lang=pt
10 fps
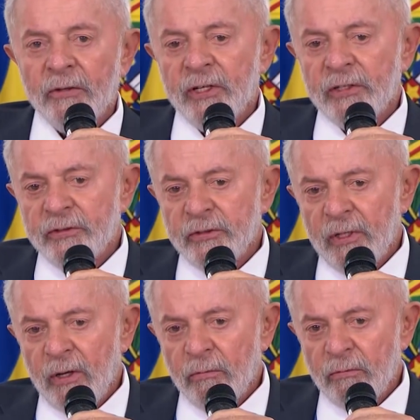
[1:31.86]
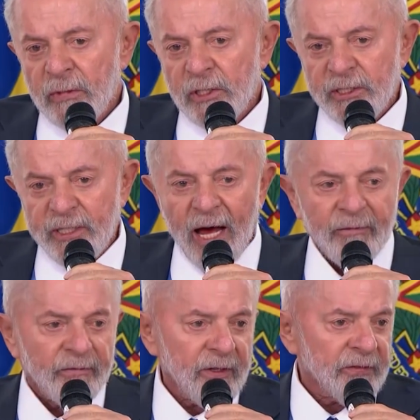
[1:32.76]
A gente não
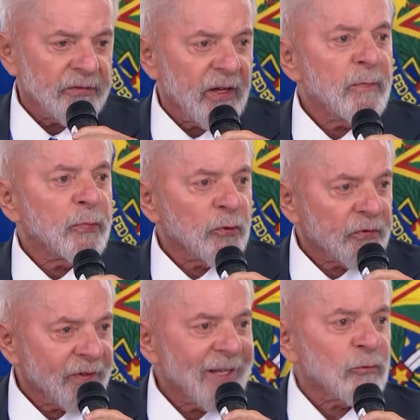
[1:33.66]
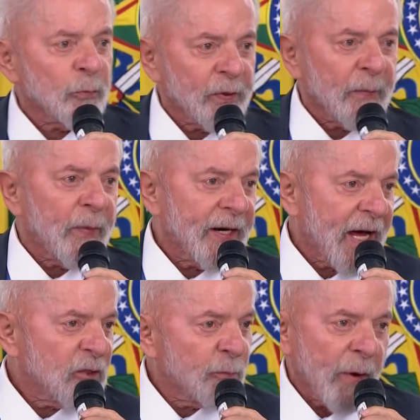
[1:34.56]
estava 100%
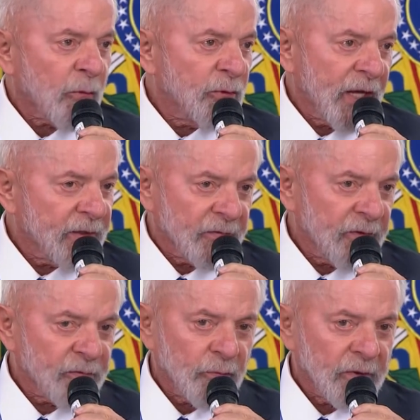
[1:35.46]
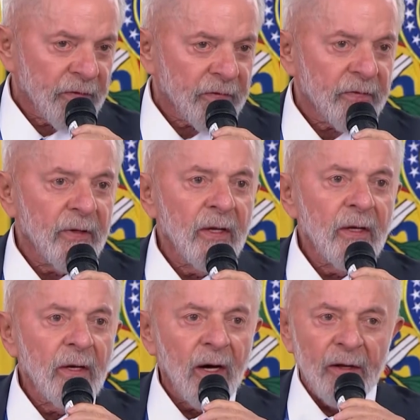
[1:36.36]
preparado para cuidar dessas coisas.
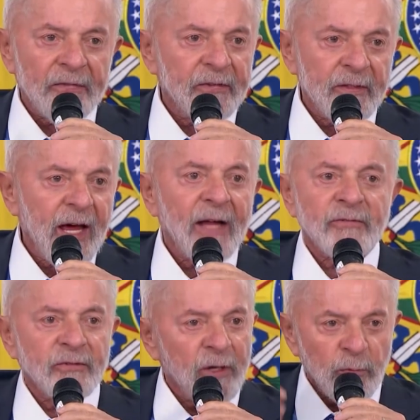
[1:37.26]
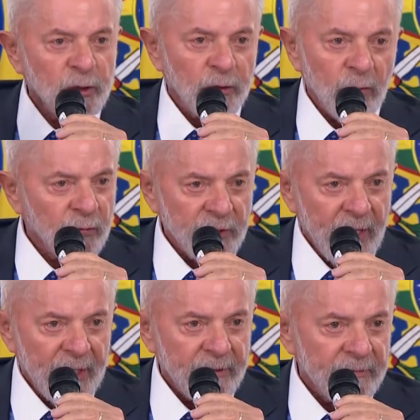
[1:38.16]
As cidades não estão
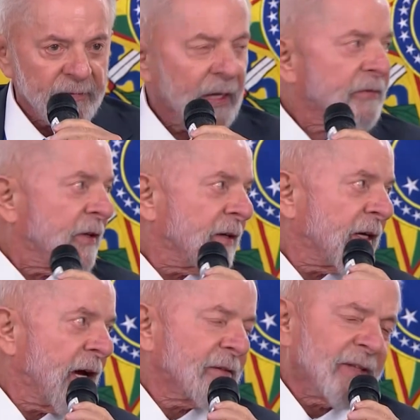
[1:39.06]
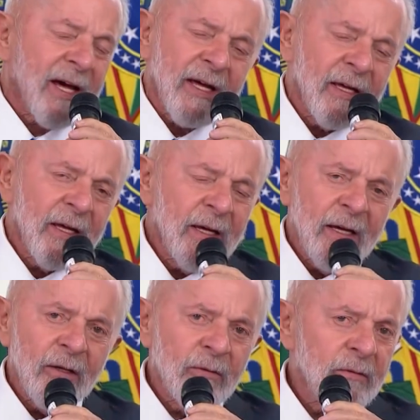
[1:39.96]
cuidadas, até
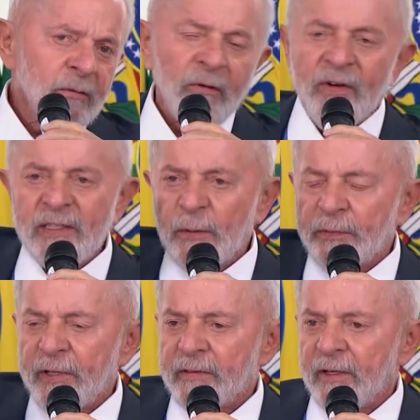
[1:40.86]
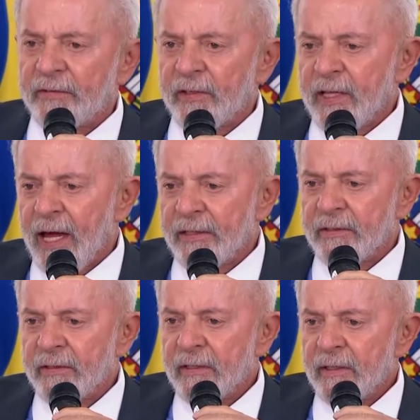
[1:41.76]
90% da
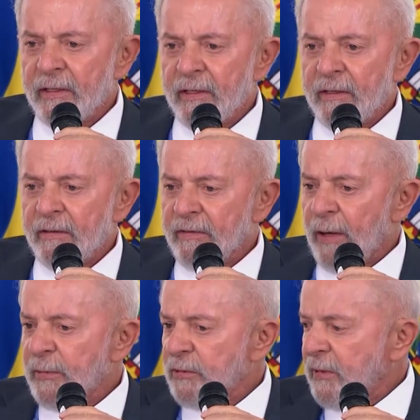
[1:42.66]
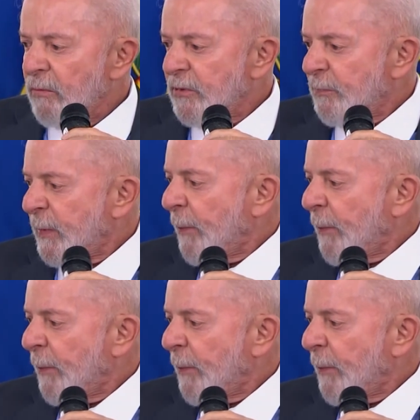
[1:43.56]
cidade sabe, estão